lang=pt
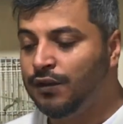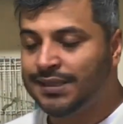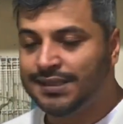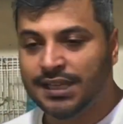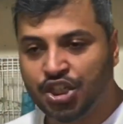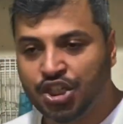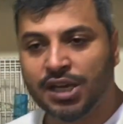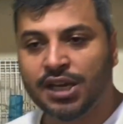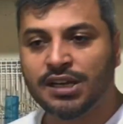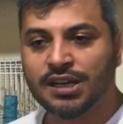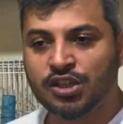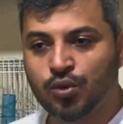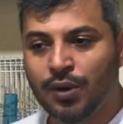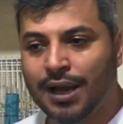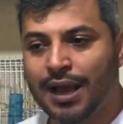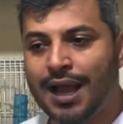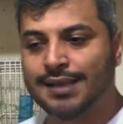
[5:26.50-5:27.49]
Você chega na
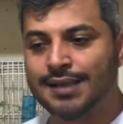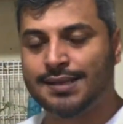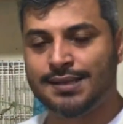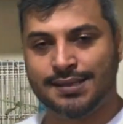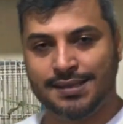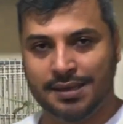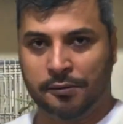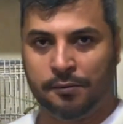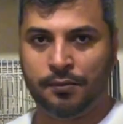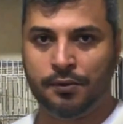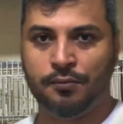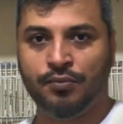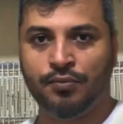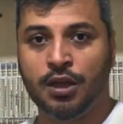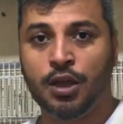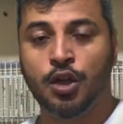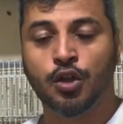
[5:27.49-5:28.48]
sua casa, exemplo.
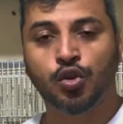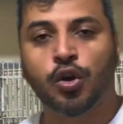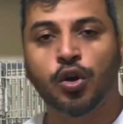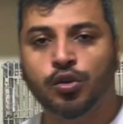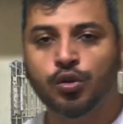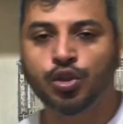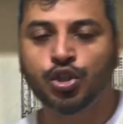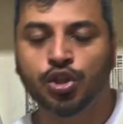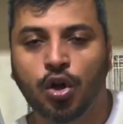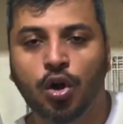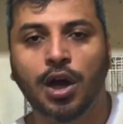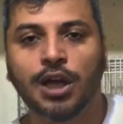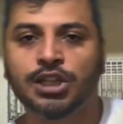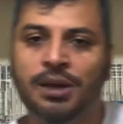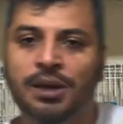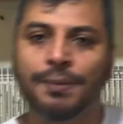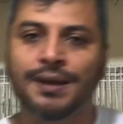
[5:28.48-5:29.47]
Todos
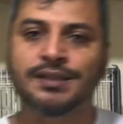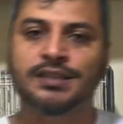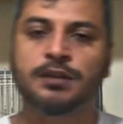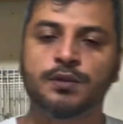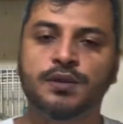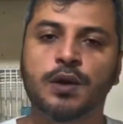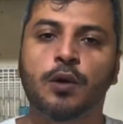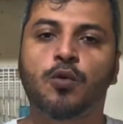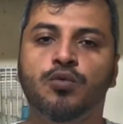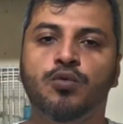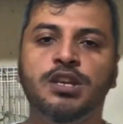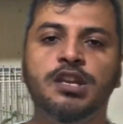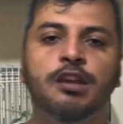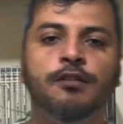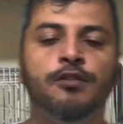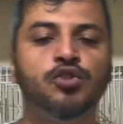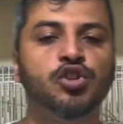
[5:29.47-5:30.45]
nós já passamos algum
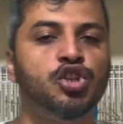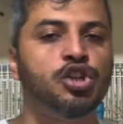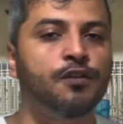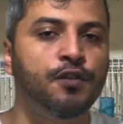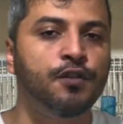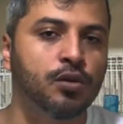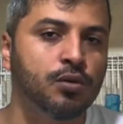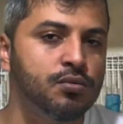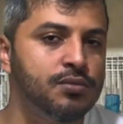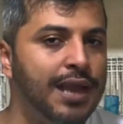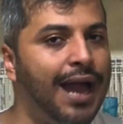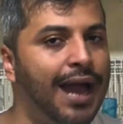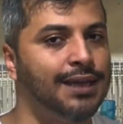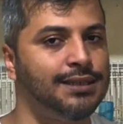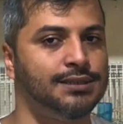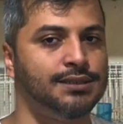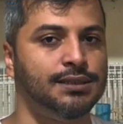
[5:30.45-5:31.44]
nível de
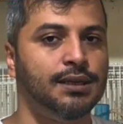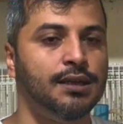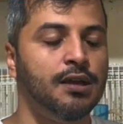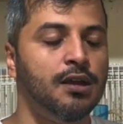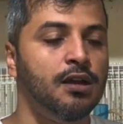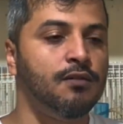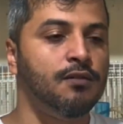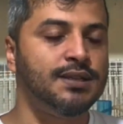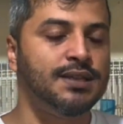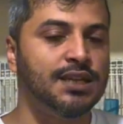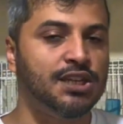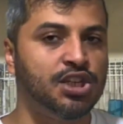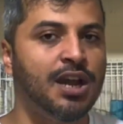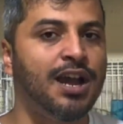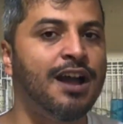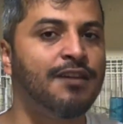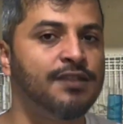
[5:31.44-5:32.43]
dificuldade você
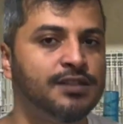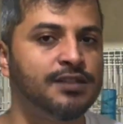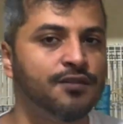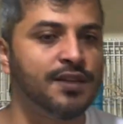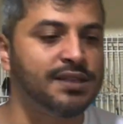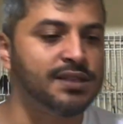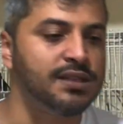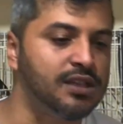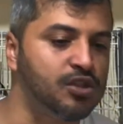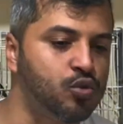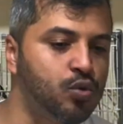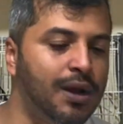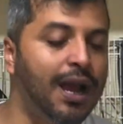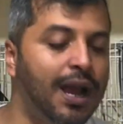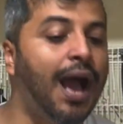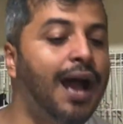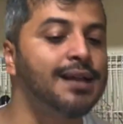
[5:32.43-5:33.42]
chegava às vezes na
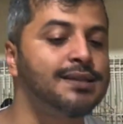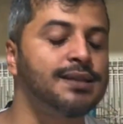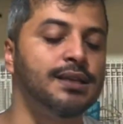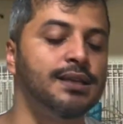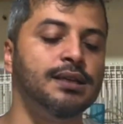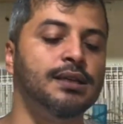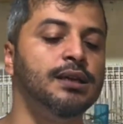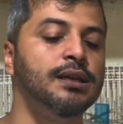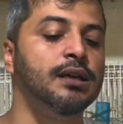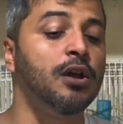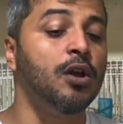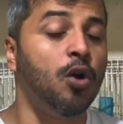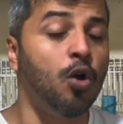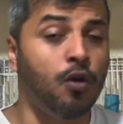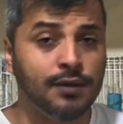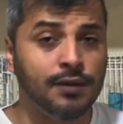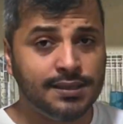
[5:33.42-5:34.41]
sua casa ali,
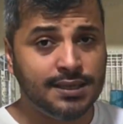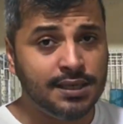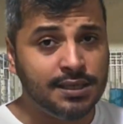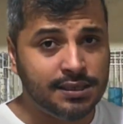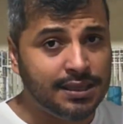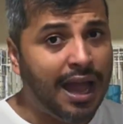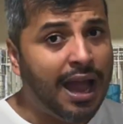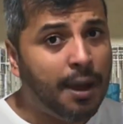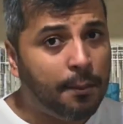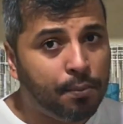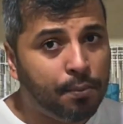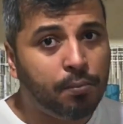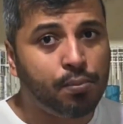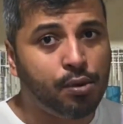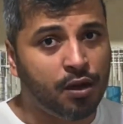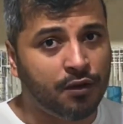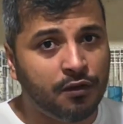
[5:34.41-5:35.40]
ou você está
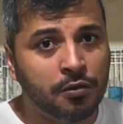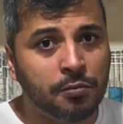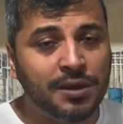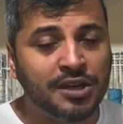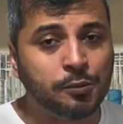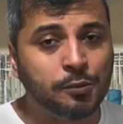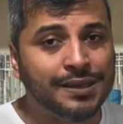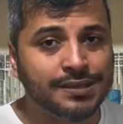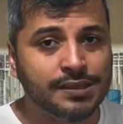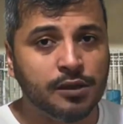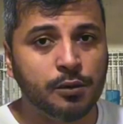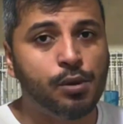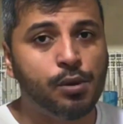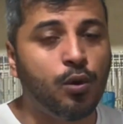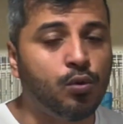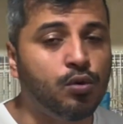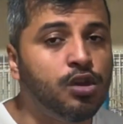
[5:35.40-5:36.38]
provavelmente passando
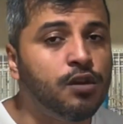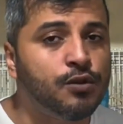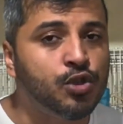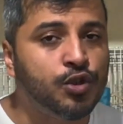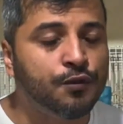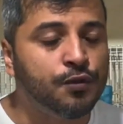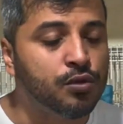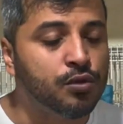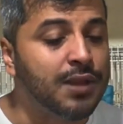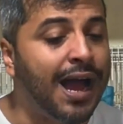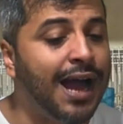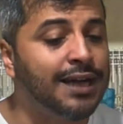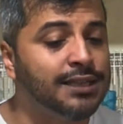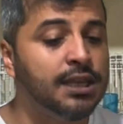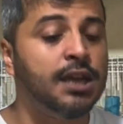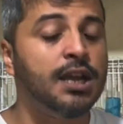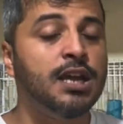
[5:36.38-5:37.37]
por algum nível de
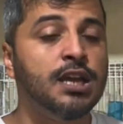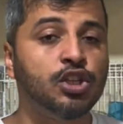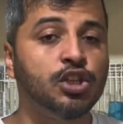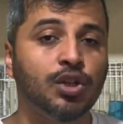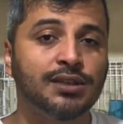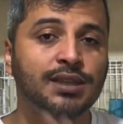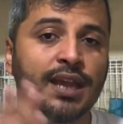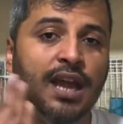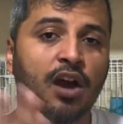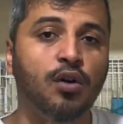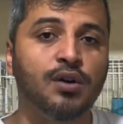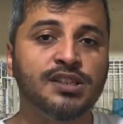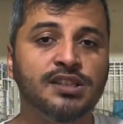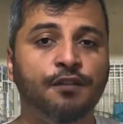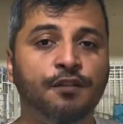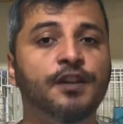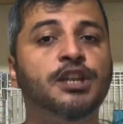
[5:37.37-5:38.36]
dificuldade e só tem
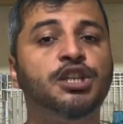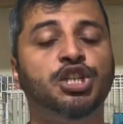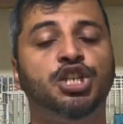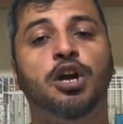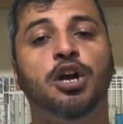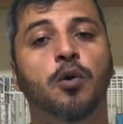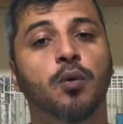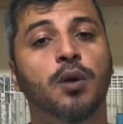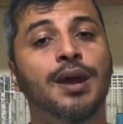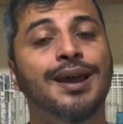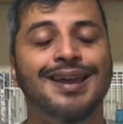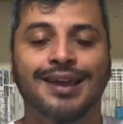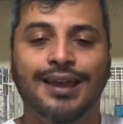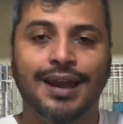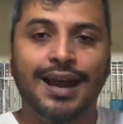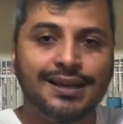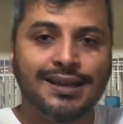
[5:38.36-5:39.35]
arroz e feijão.
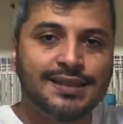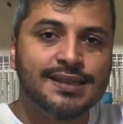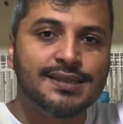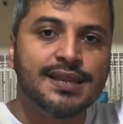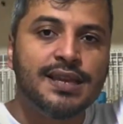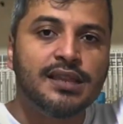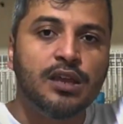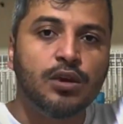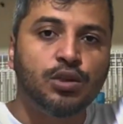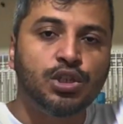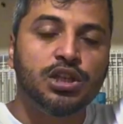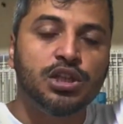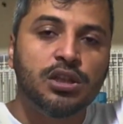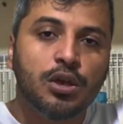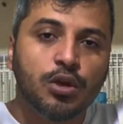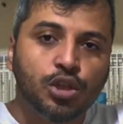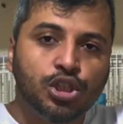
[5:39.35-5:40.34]
Graças a Deus
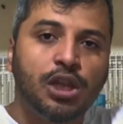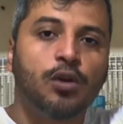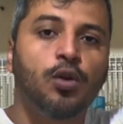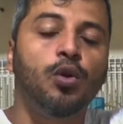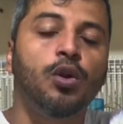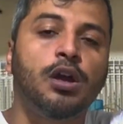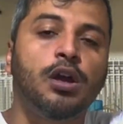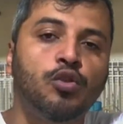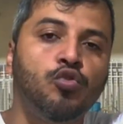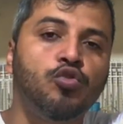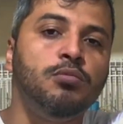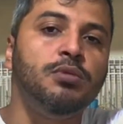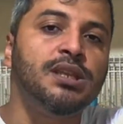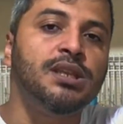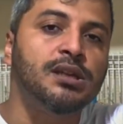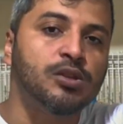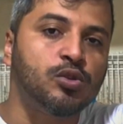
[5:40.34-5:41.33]
que Deus está colocando
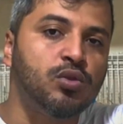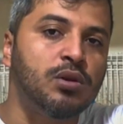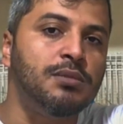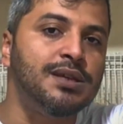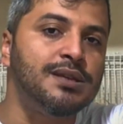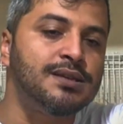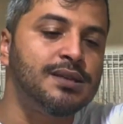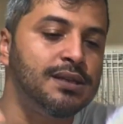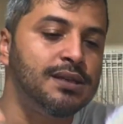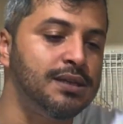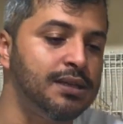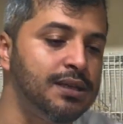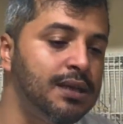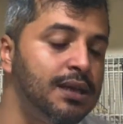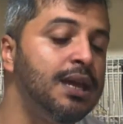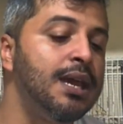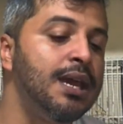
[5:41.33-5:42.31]
comida na sua mesa
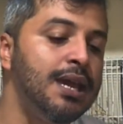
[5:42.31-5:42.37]
ainda